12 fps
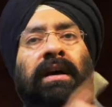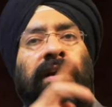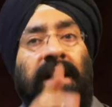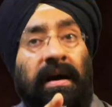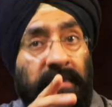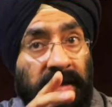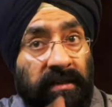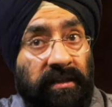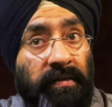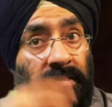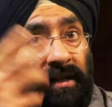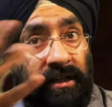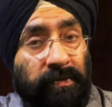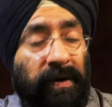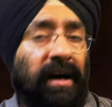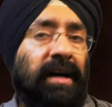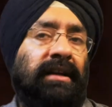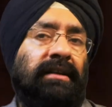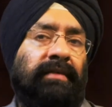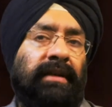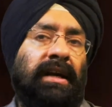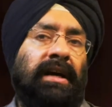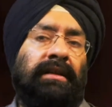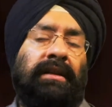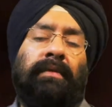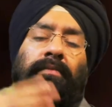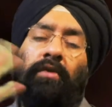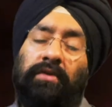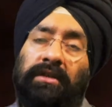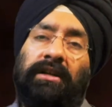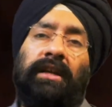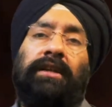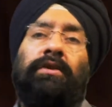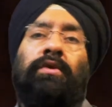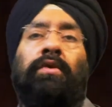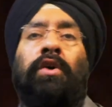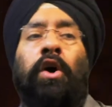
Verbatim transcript: डायबिटीज़ की भी दस प्रकार की दवाइयाँ आती हैं आप कौन सी लेते हो